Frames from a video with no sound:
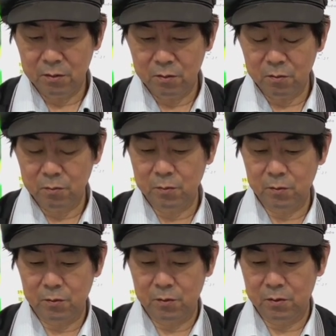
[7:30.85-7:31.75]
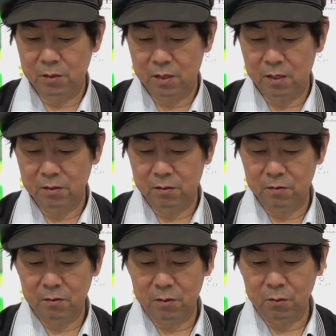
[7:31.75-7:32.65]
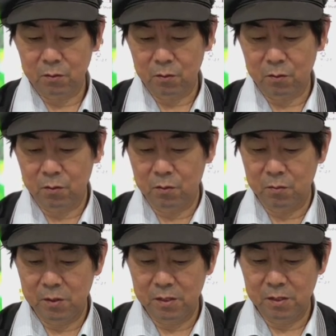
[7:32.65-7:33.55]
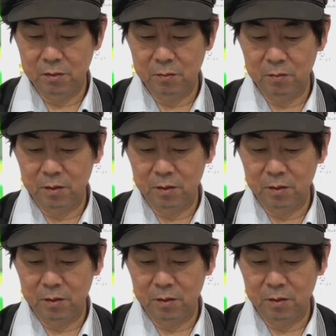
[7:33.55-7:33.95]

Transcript: 初の部分に関してはちょっと多めに、